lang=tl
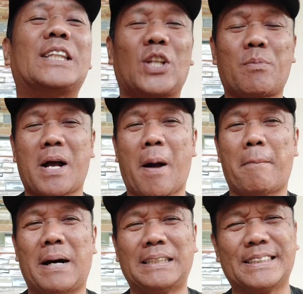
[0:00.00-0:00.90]
ating mga
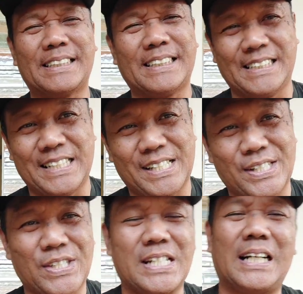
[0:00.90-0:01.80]

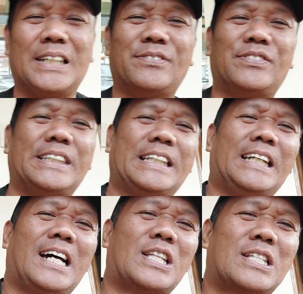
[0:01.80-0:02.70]
bundles
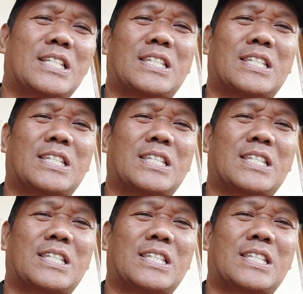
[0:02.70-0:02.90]
kagabi at